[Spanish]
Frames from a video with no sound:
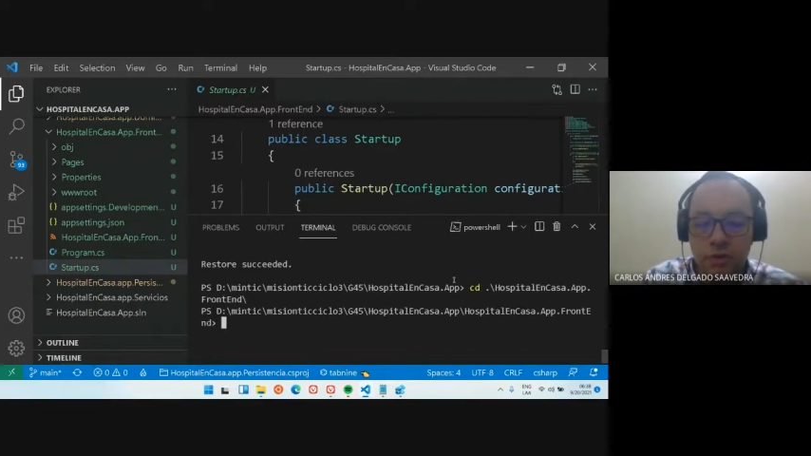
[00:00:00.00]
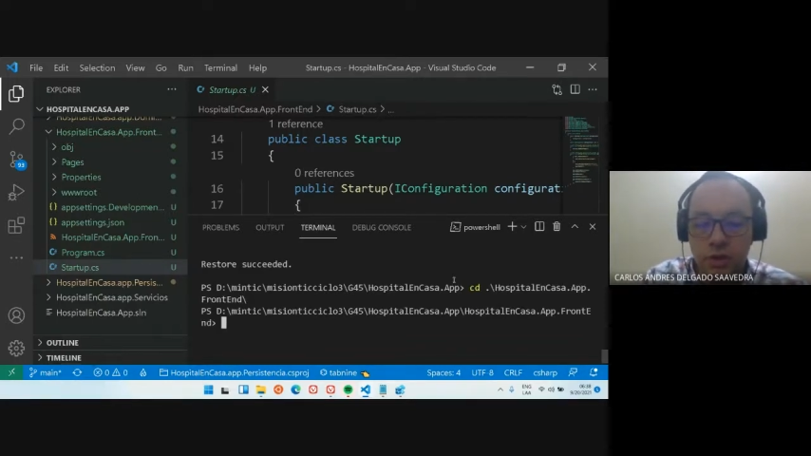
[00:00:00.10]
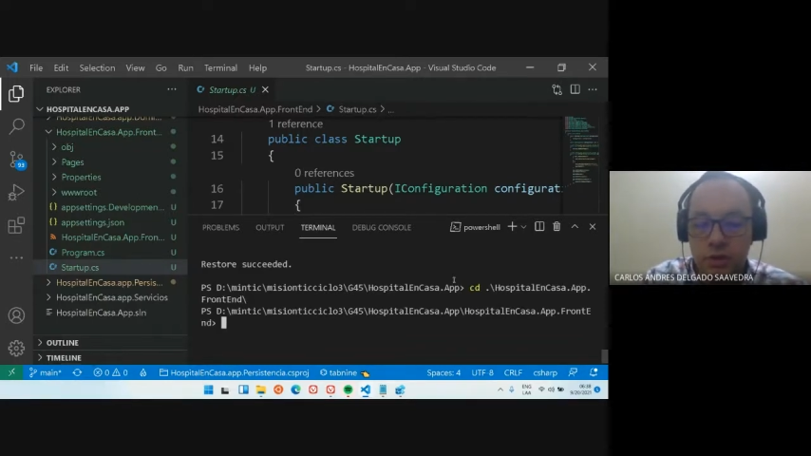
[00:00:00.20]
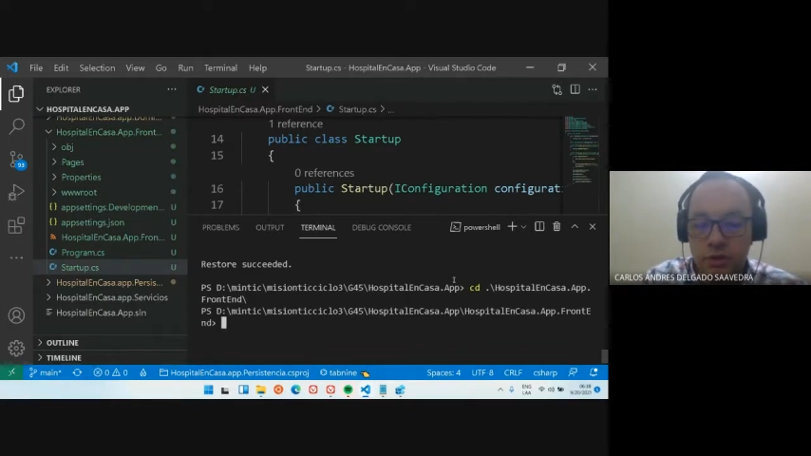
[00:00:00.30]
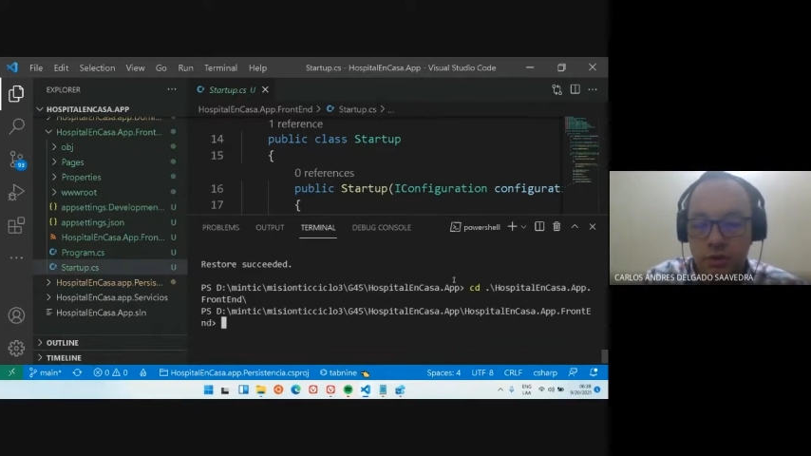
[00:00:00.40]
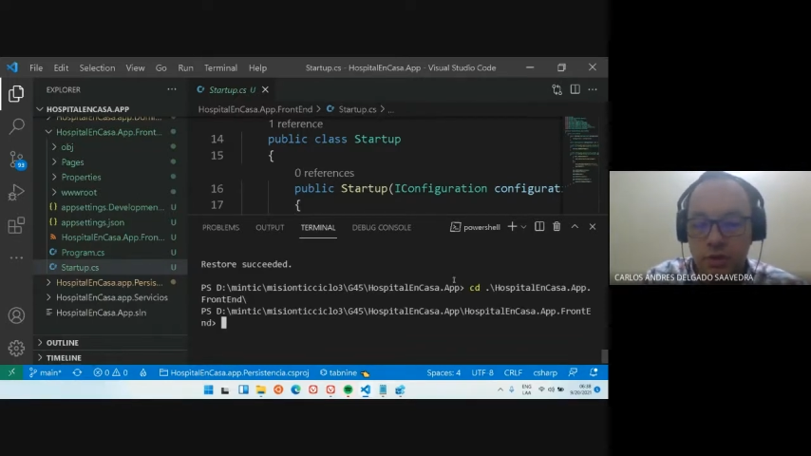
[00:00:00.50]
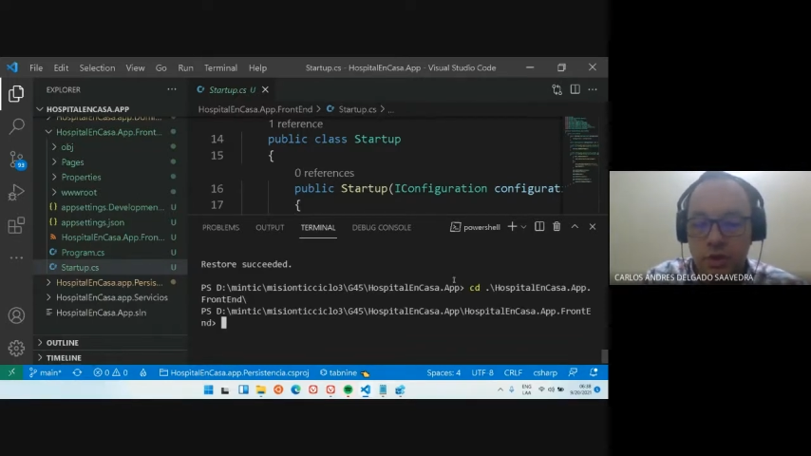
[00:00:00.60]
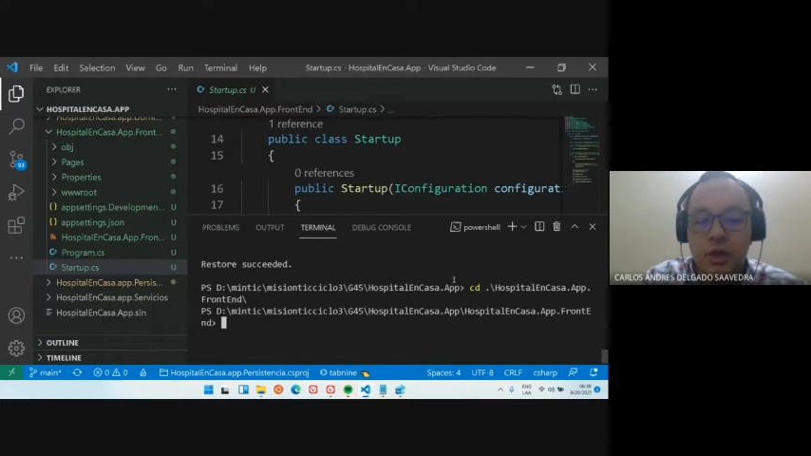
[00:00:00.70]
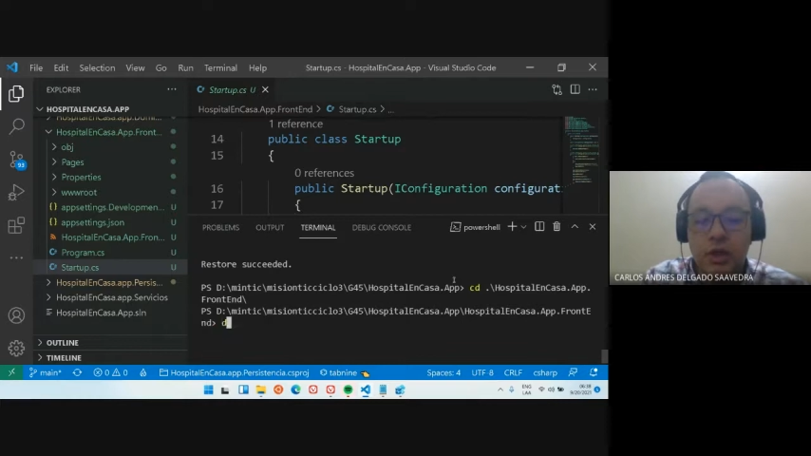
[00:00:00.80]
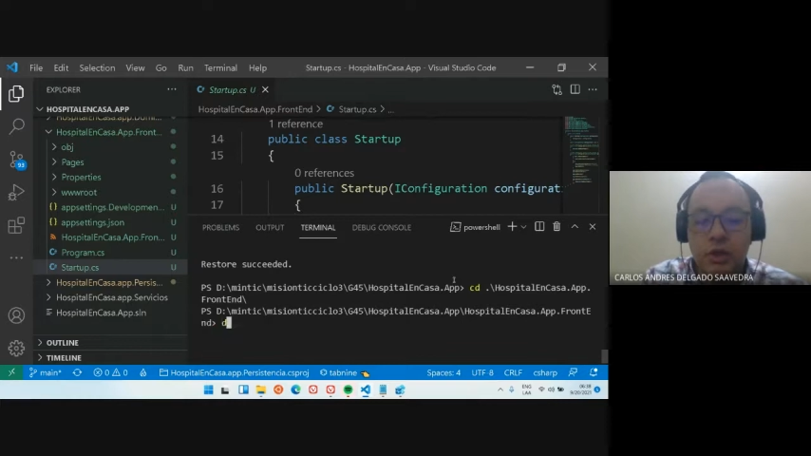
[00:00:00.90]

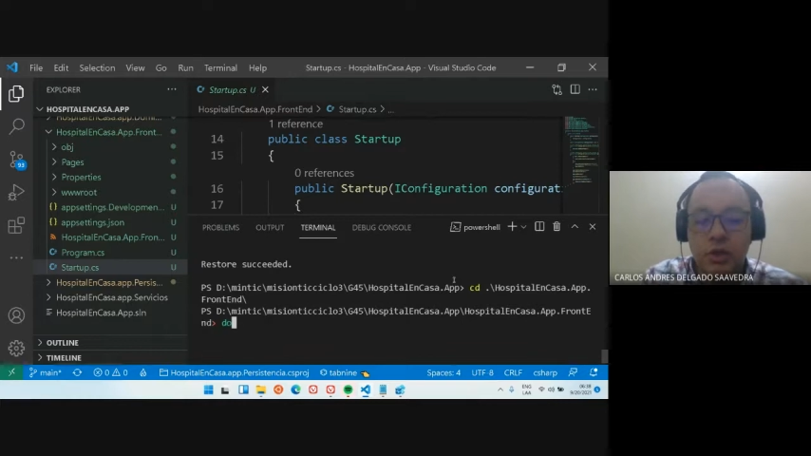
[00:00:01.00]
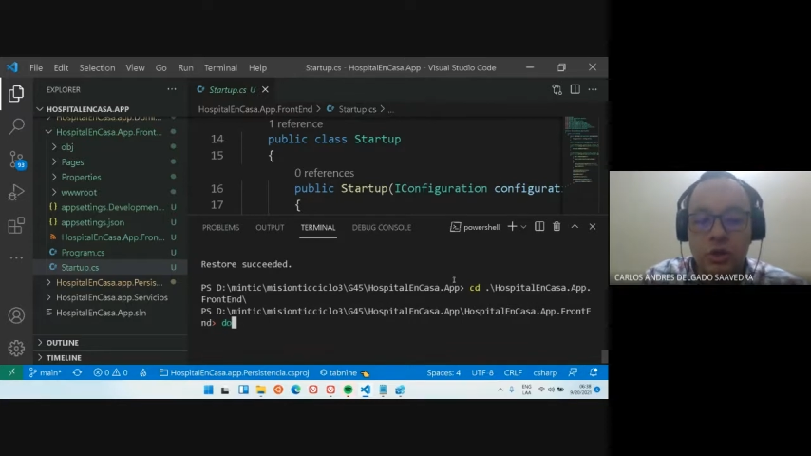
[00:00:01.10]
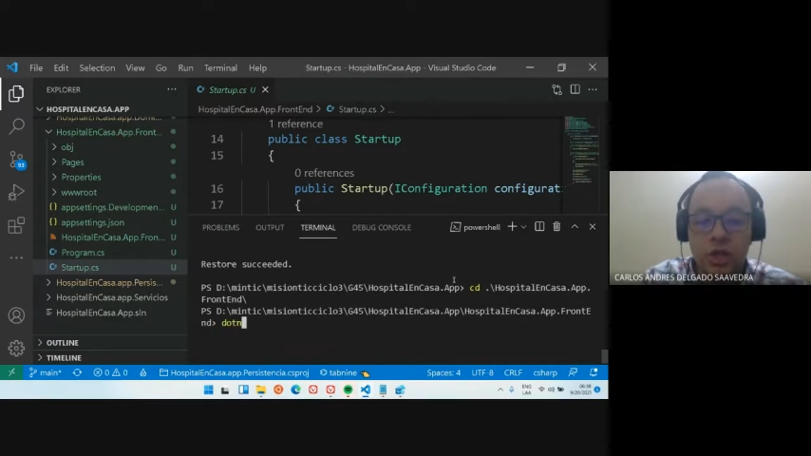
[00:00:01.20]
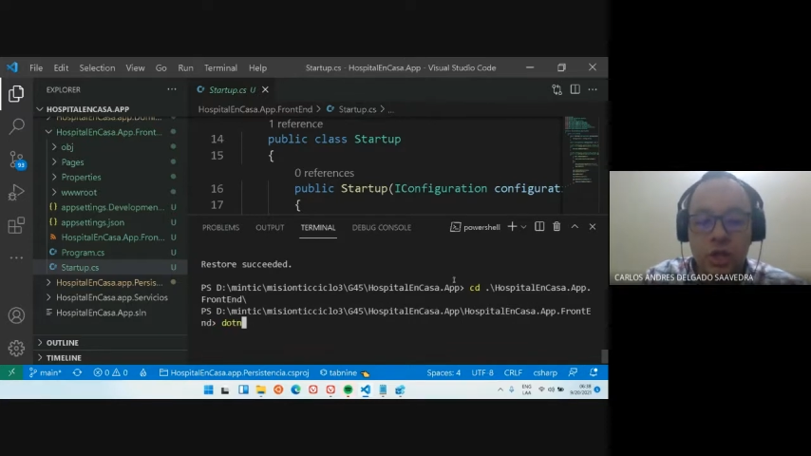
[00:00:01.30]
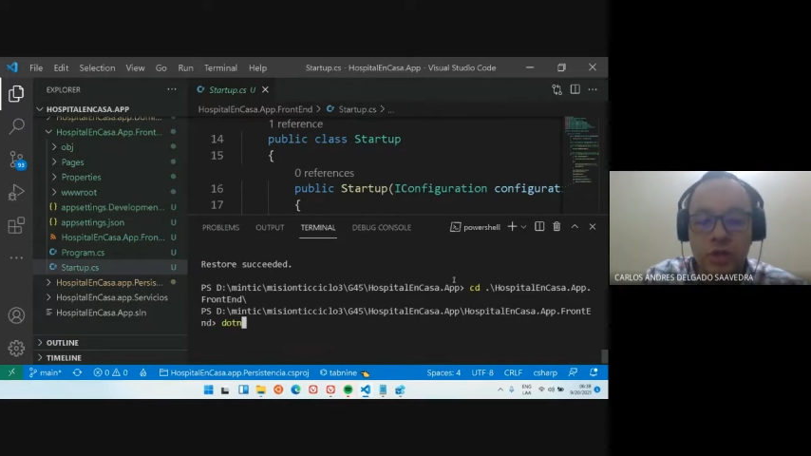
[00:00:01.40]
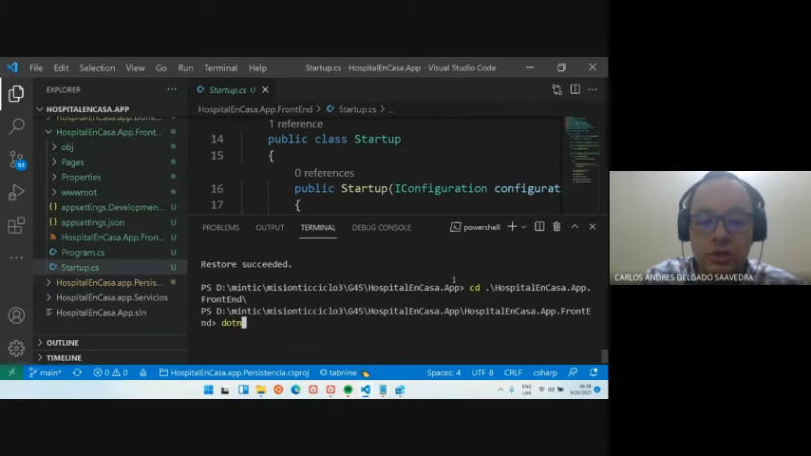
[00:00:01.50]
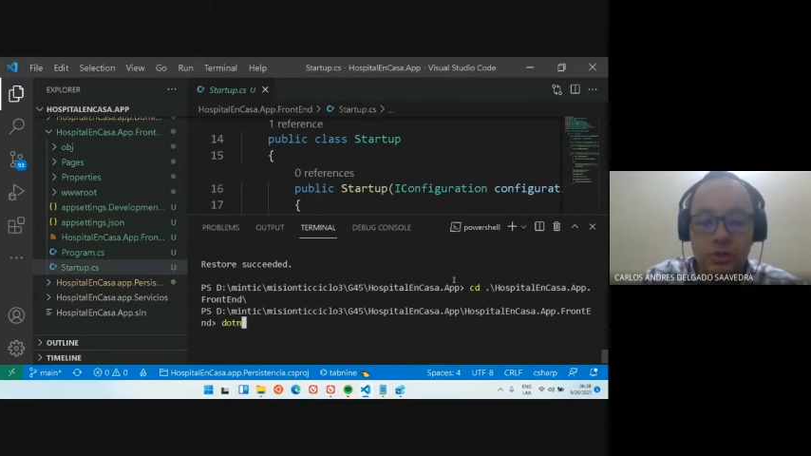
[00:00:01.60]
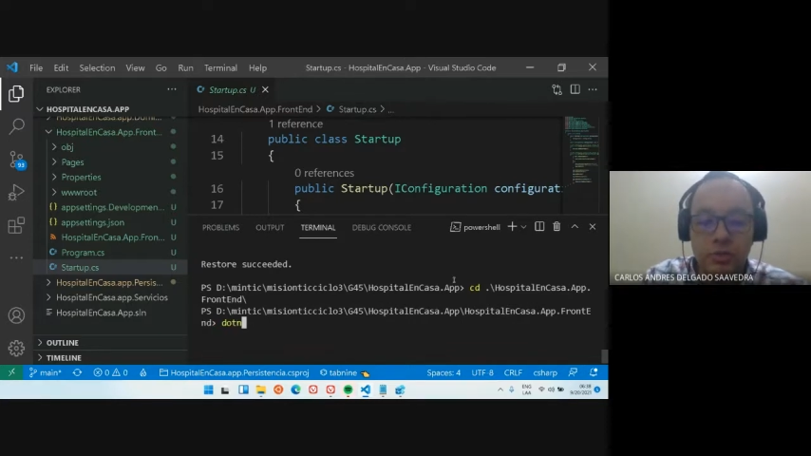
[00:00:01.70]
.net